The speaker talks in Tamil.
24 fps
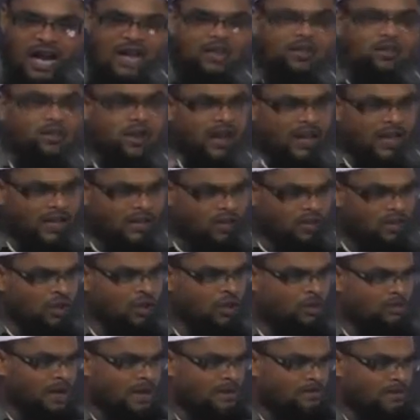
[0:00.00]
அது
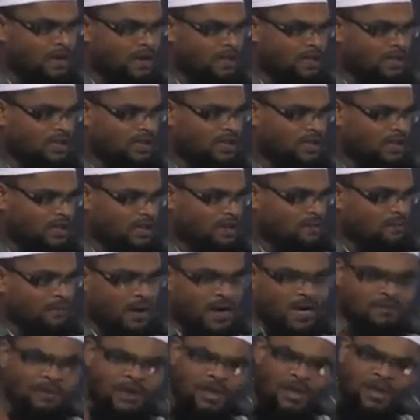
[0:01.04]
உலகத்துக்கும் நன்மை
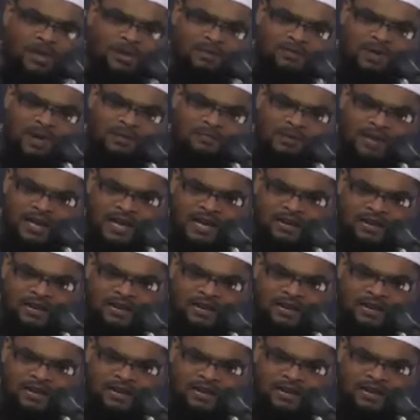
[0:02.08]
மறுமைக்கும் நன்மை